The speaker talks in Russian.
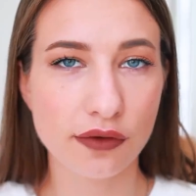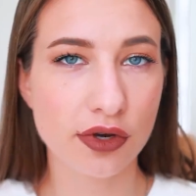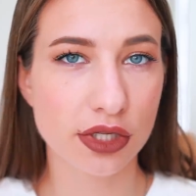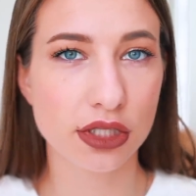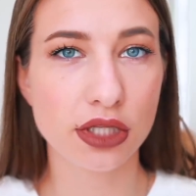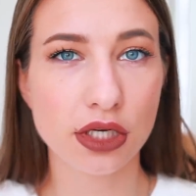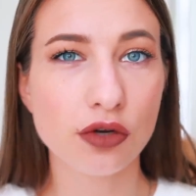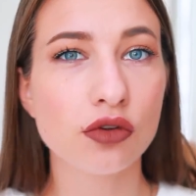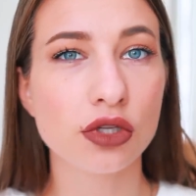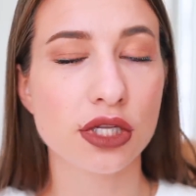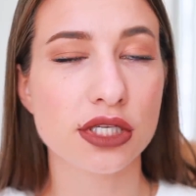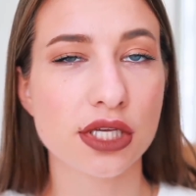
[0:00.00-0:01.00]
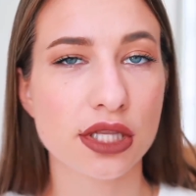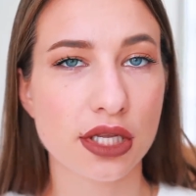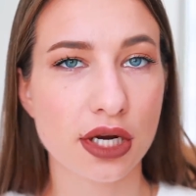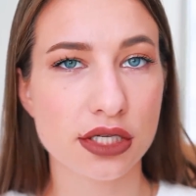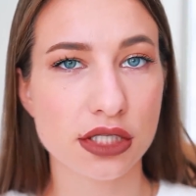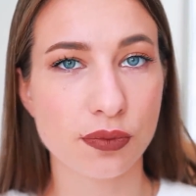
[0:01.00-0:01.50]
наверное, три года назад
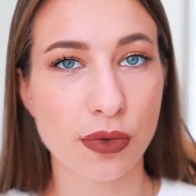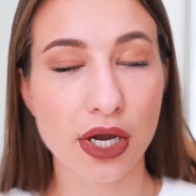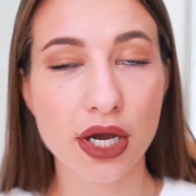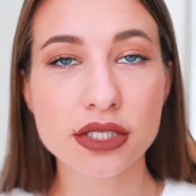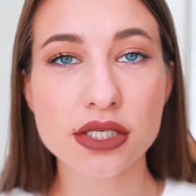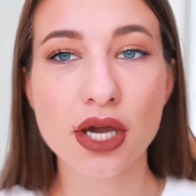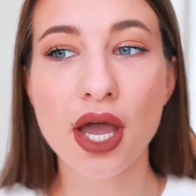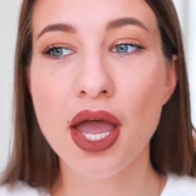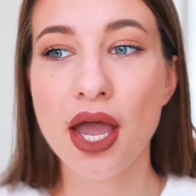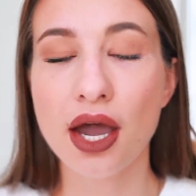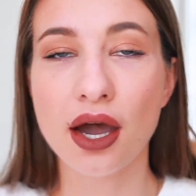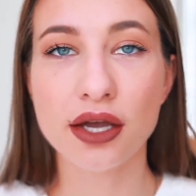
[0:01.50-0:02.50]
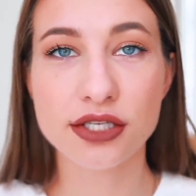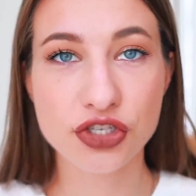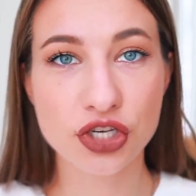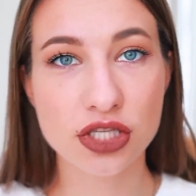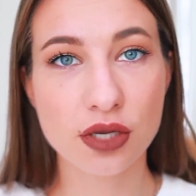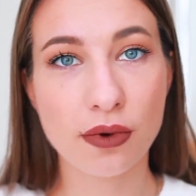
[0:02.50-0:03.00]
на разных показах, а
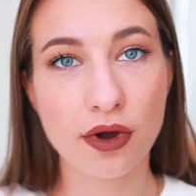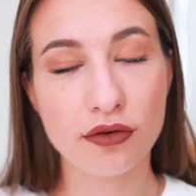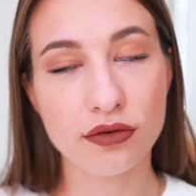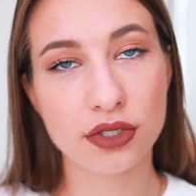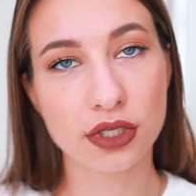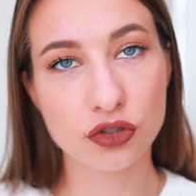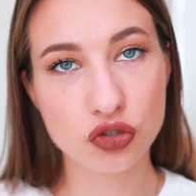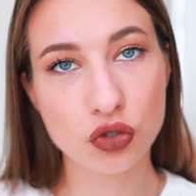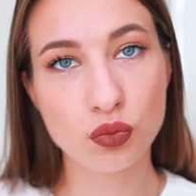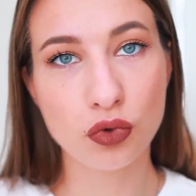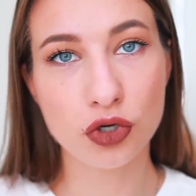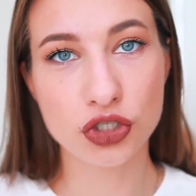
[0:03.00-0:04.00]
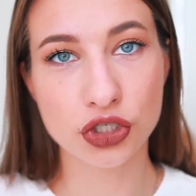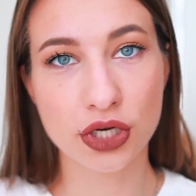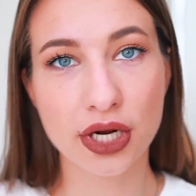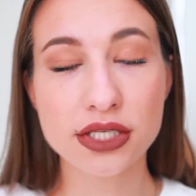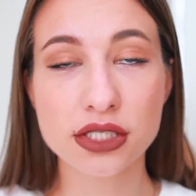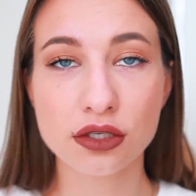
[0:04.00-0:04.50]
сейчас добавлено чуть больше
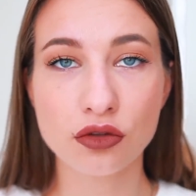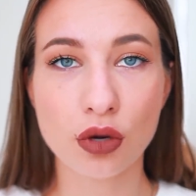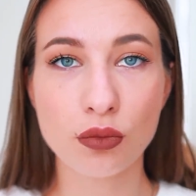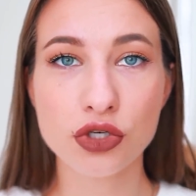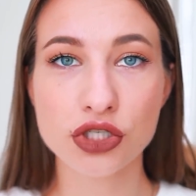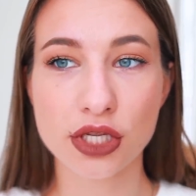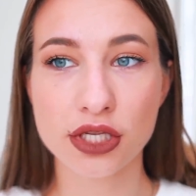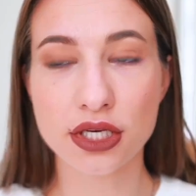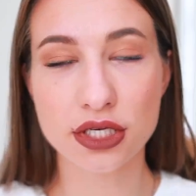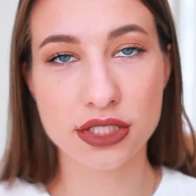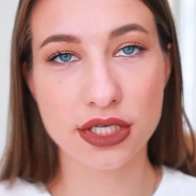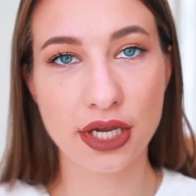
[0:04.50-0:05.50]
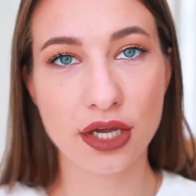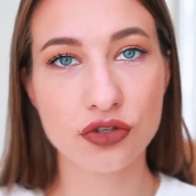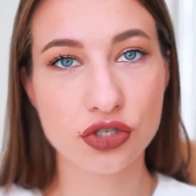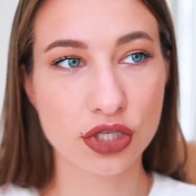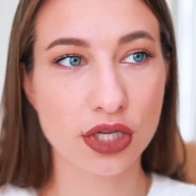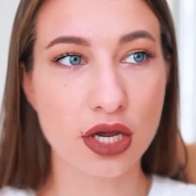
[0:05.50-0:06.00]
красок, но обычно они
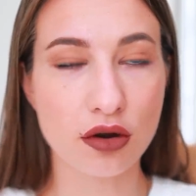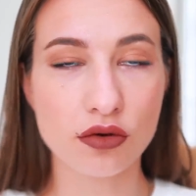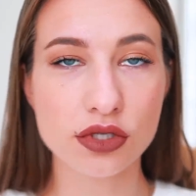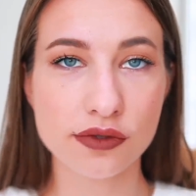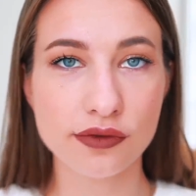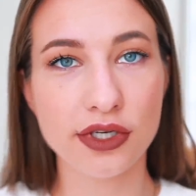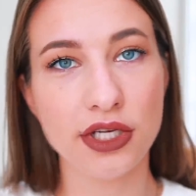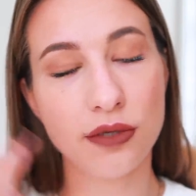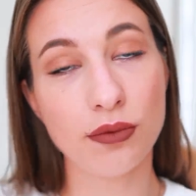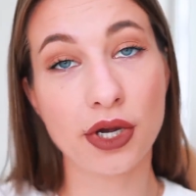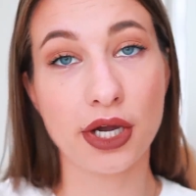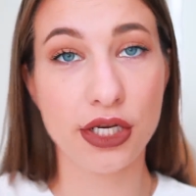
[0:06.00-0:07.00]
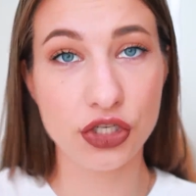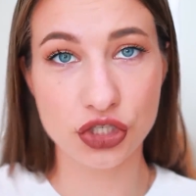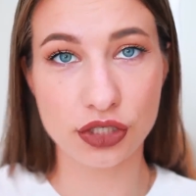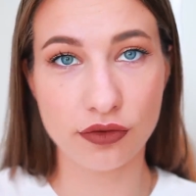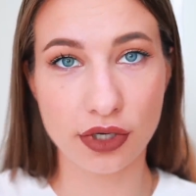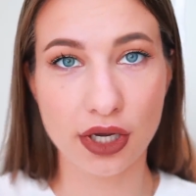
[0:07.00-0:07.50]
разделяются на розовые либо
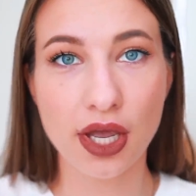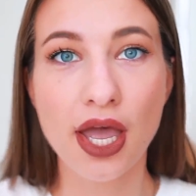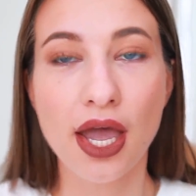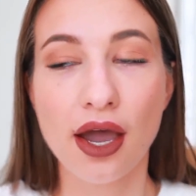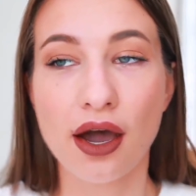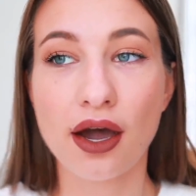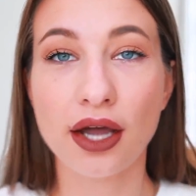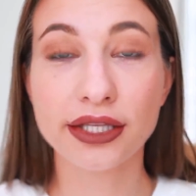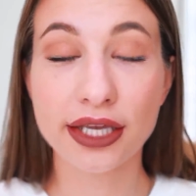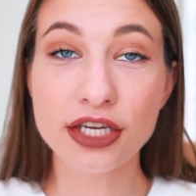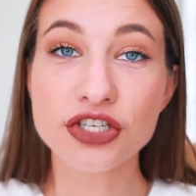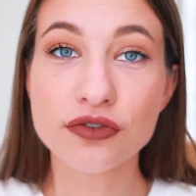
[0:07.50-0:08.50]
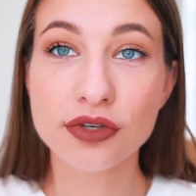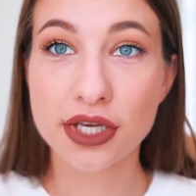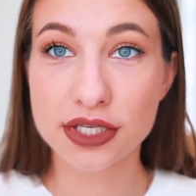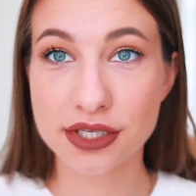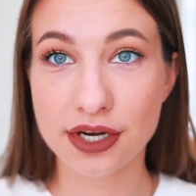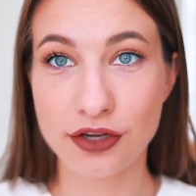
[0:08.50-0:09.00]
коричневые. А от коричневых
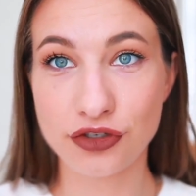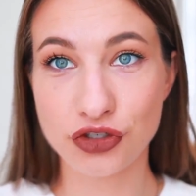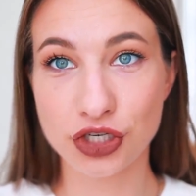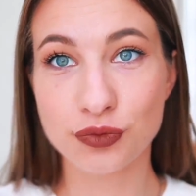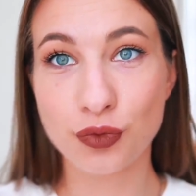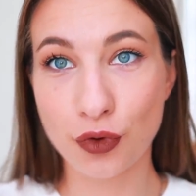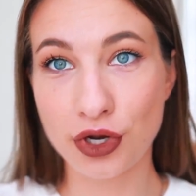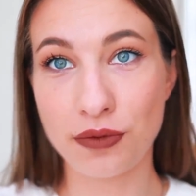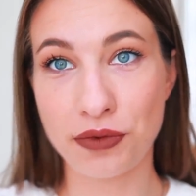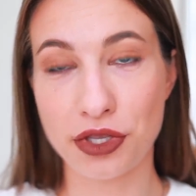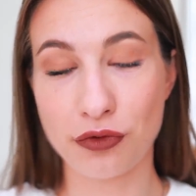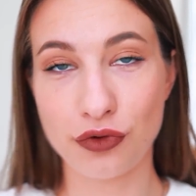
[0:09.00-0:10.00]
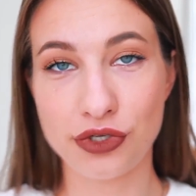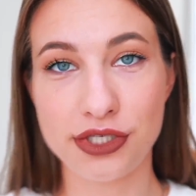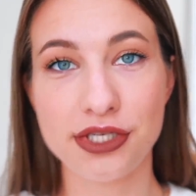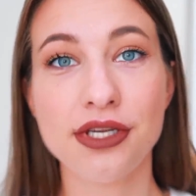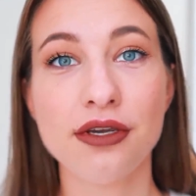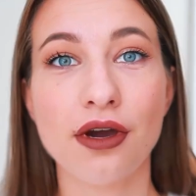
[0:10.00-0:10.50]
я стараюсь сейчас более-менее
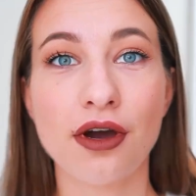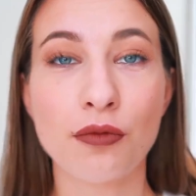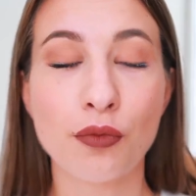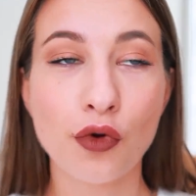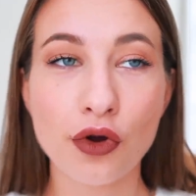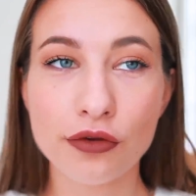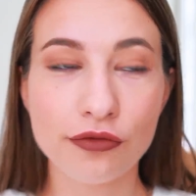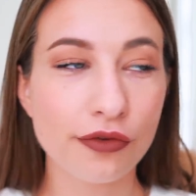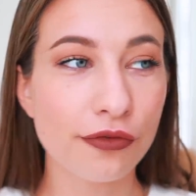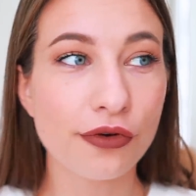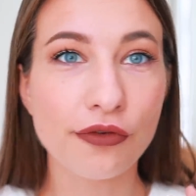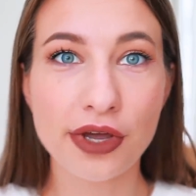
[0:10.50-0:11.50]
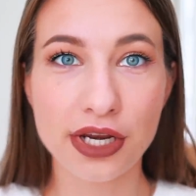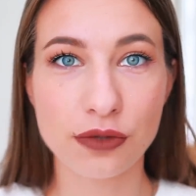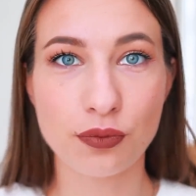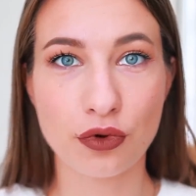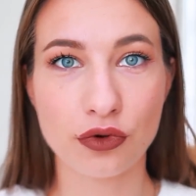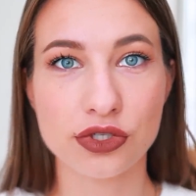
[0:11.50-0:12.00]
уйти. А мой
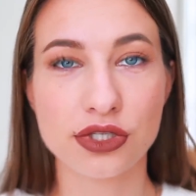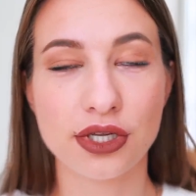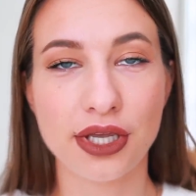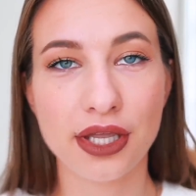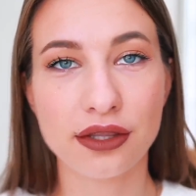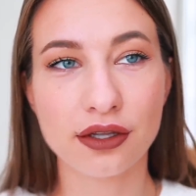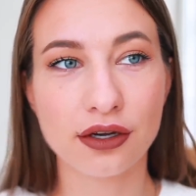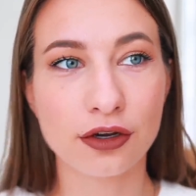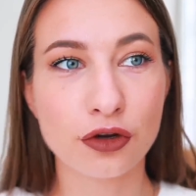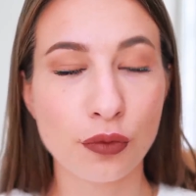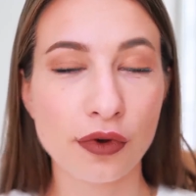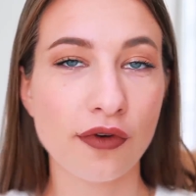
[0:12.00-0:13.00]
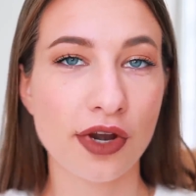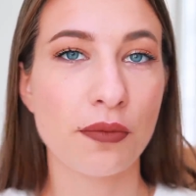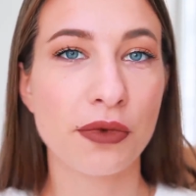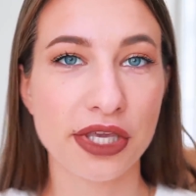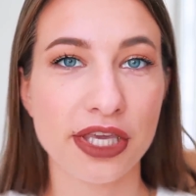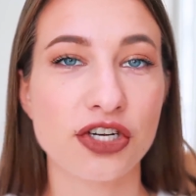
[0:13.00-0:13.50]
фаворит просто это, грубо говоря,
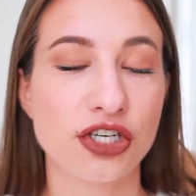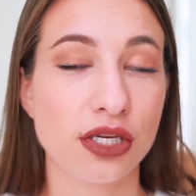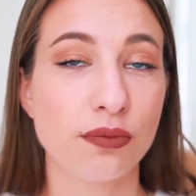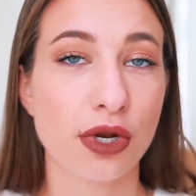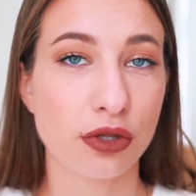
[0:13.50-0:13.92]
макияж одним